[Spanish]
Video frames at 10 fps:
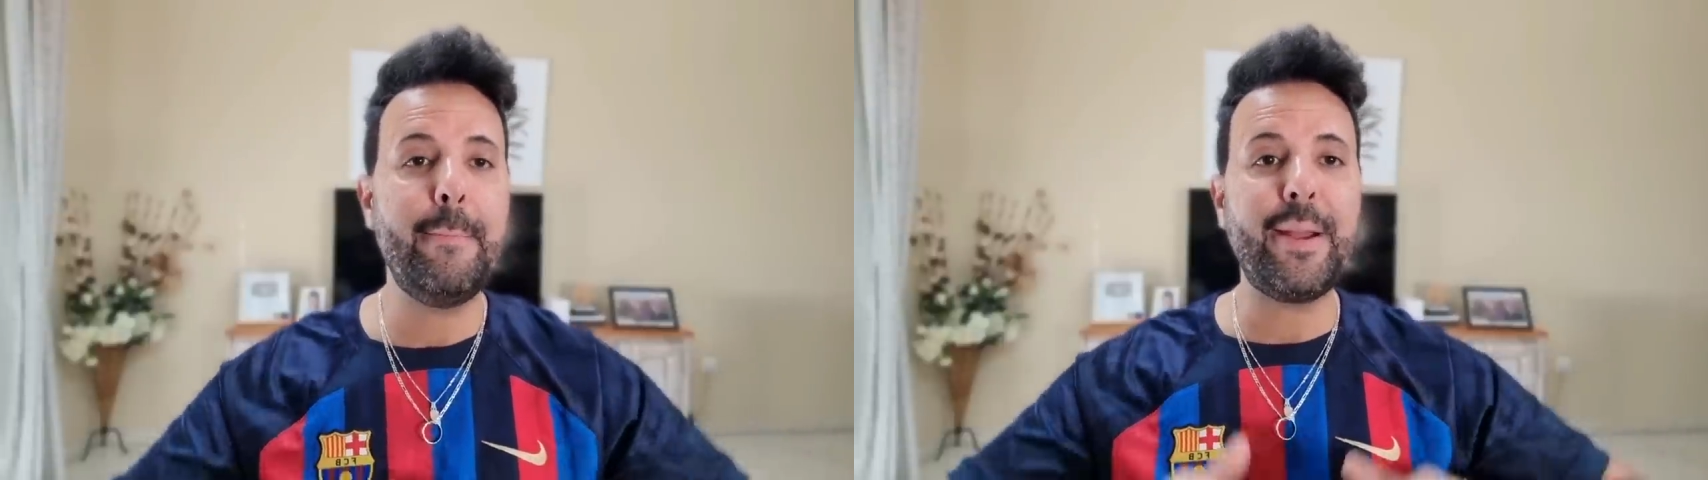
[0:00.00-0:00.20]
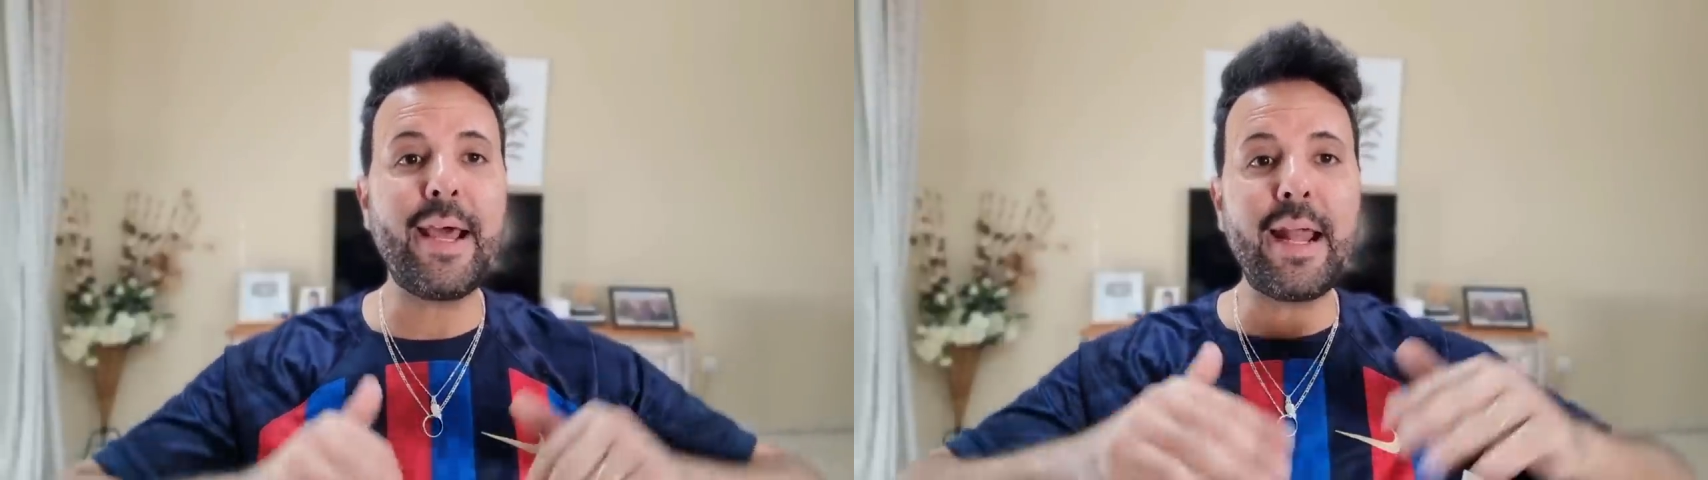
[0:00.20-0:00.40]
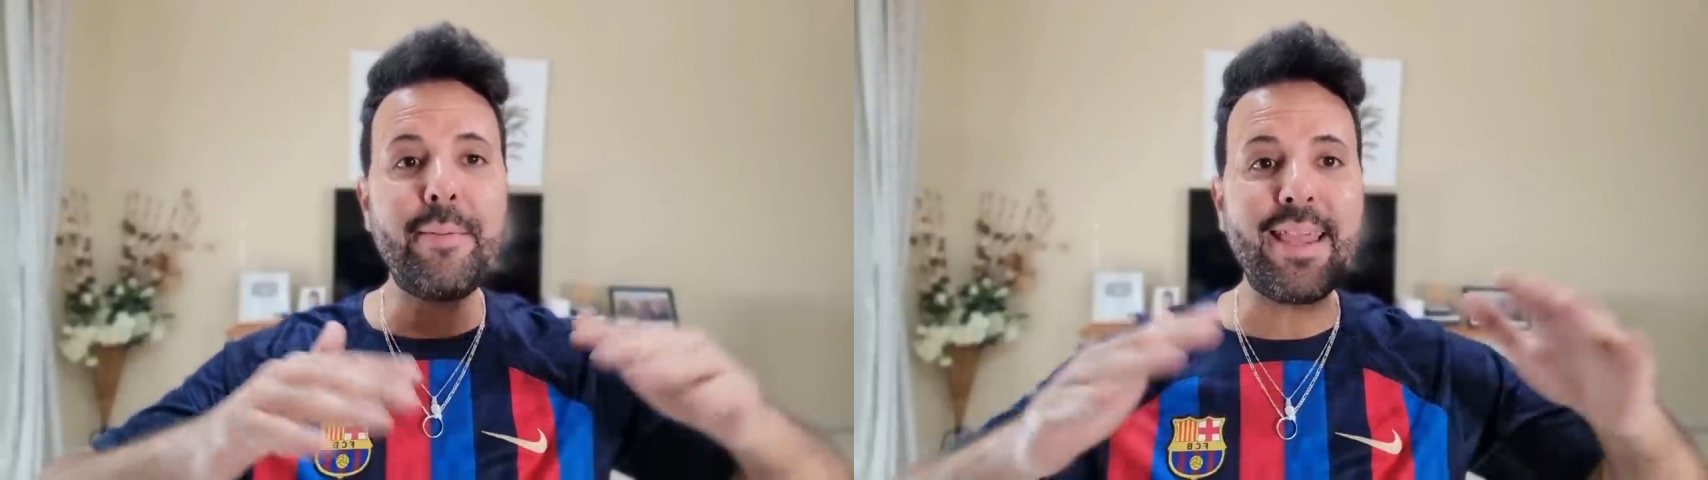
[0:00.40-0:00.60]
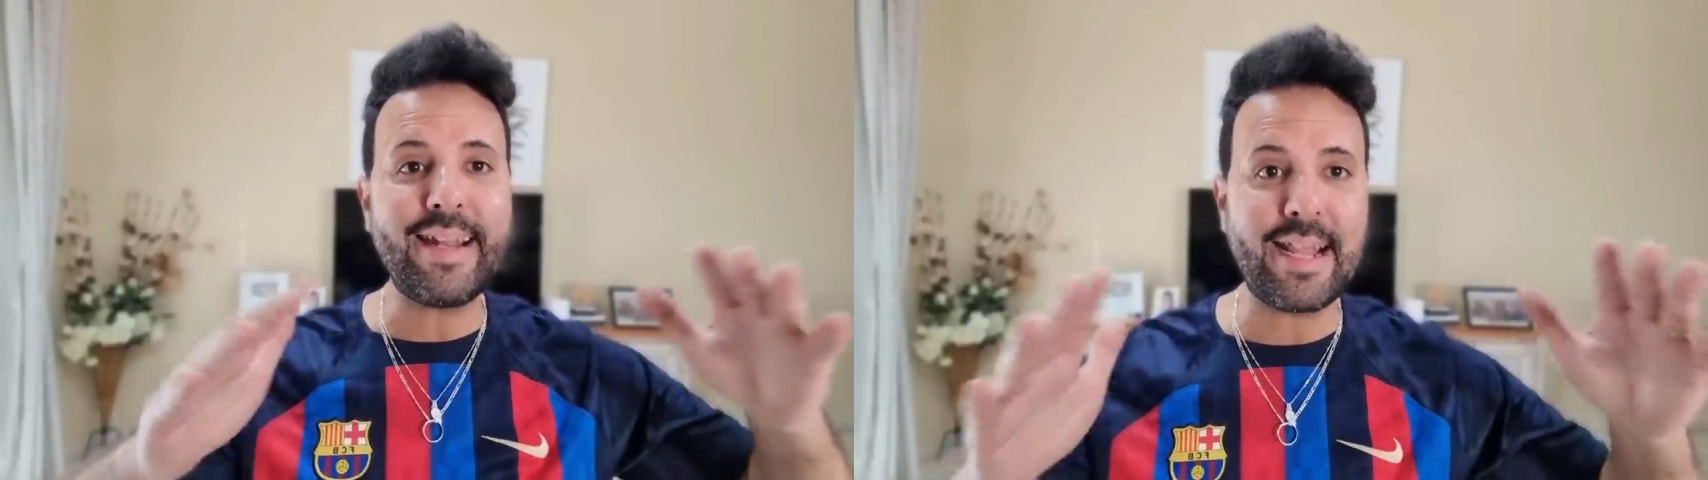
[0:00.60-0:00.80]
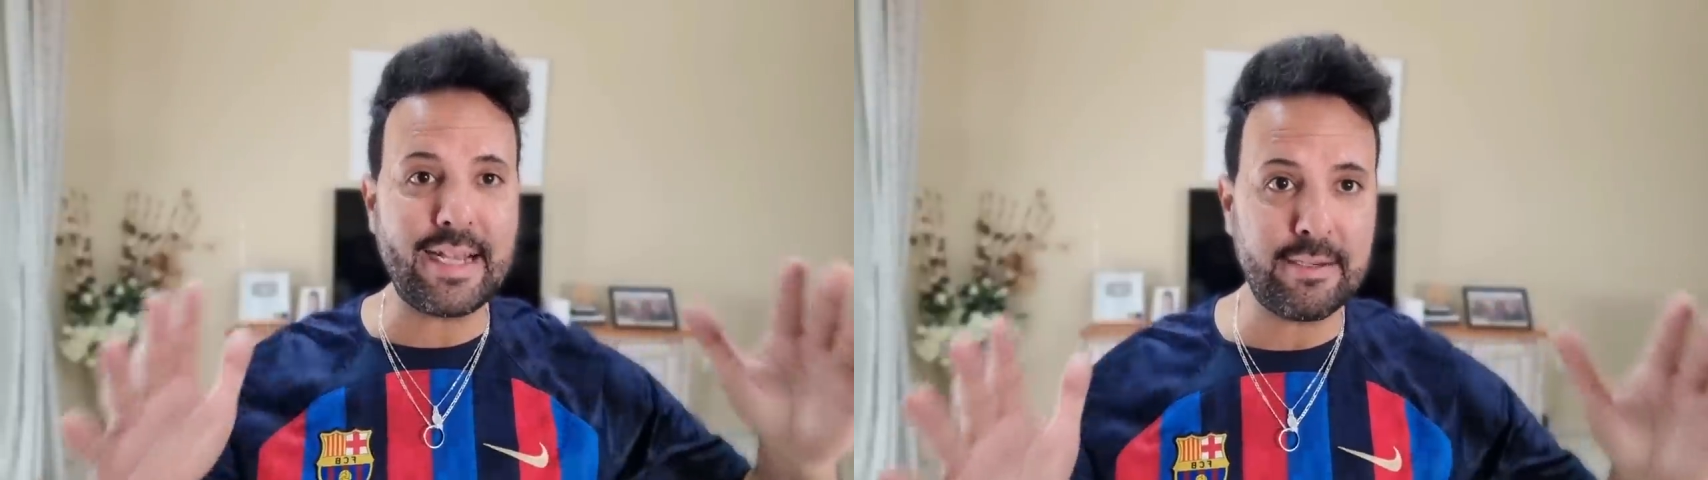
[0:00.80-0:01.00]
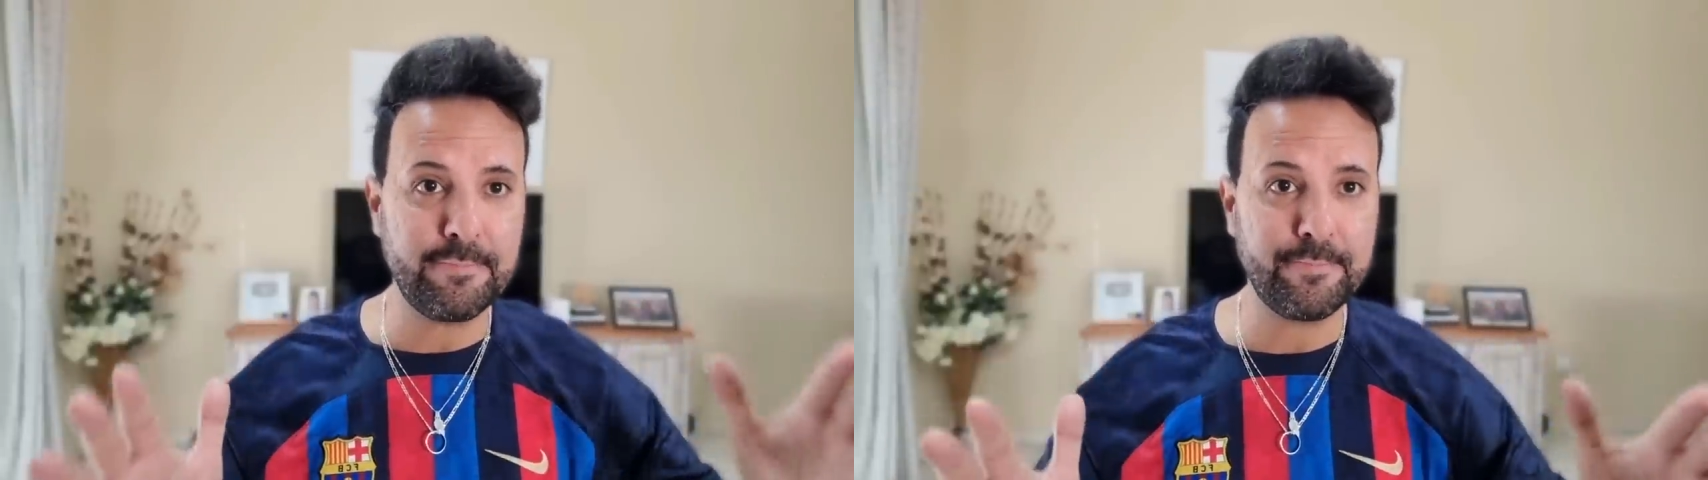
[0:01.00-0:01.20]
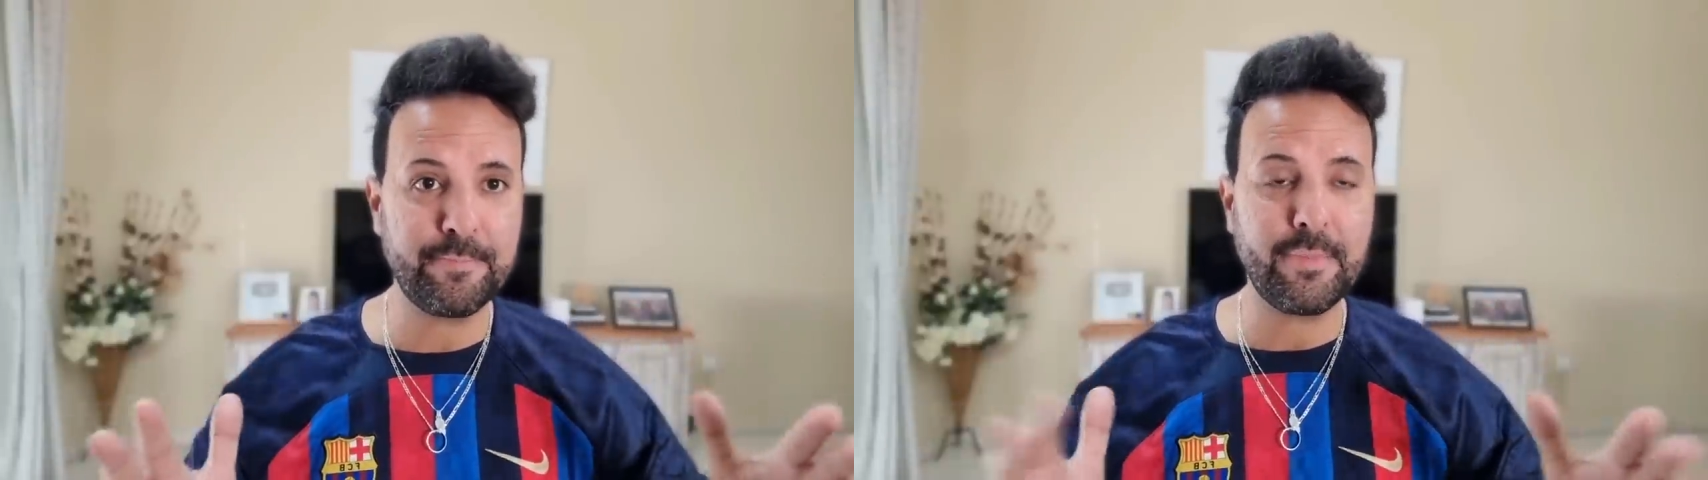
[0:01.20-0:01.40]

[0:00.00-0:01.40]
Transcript: Pero ahora vienen